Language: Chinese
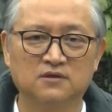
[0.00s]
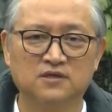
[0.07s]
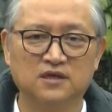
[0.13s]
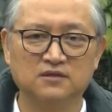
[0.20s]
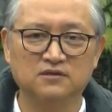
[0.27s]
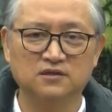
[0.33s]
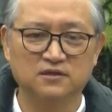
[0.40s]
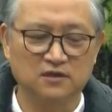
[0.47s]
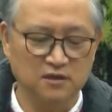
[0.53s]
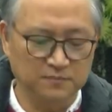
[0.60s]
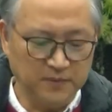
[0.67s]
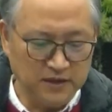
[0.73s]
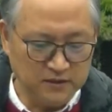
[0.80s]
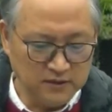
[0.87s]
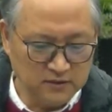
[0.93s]
将近一
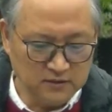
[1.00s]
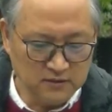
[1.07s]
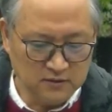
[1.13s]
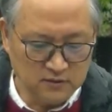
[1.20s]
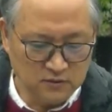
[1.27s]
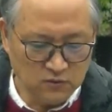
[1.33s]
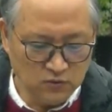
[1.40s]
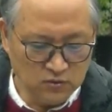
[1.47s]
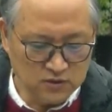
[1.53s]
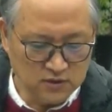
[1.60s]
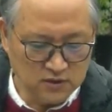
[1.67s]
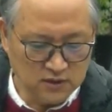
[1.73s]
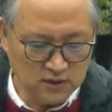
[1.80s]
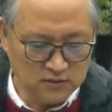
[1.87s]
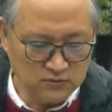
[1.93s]
百年的这过
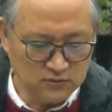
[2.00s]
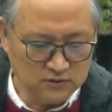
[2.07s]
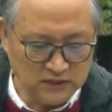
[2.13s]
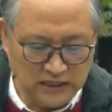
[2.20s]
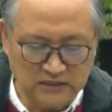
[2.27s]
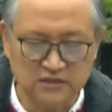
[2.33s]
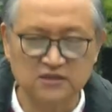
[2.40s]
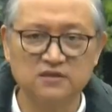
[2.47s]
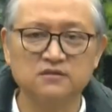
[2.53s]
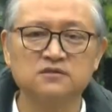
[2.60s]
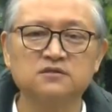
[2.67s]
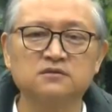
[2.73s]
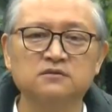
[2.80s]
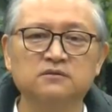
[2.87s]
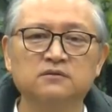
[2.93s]
程当中，他坚
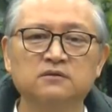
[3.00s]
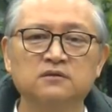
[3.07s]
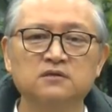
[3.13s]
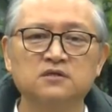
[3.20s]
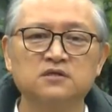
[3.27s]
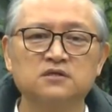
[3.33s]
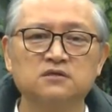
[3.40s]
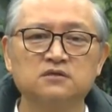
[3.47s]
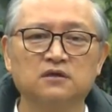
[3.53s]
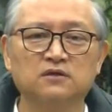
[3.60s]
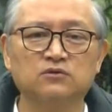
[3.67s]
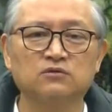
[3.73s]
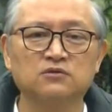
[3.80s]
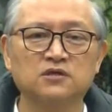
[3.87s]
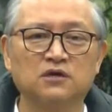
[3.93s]
持，世
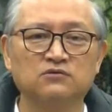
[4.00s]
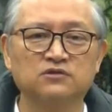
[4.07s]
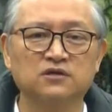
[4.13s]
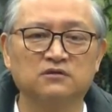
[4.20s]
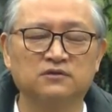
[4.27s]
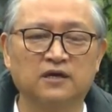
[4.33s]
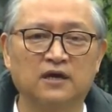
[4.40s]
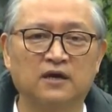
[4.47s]
人都嘲笑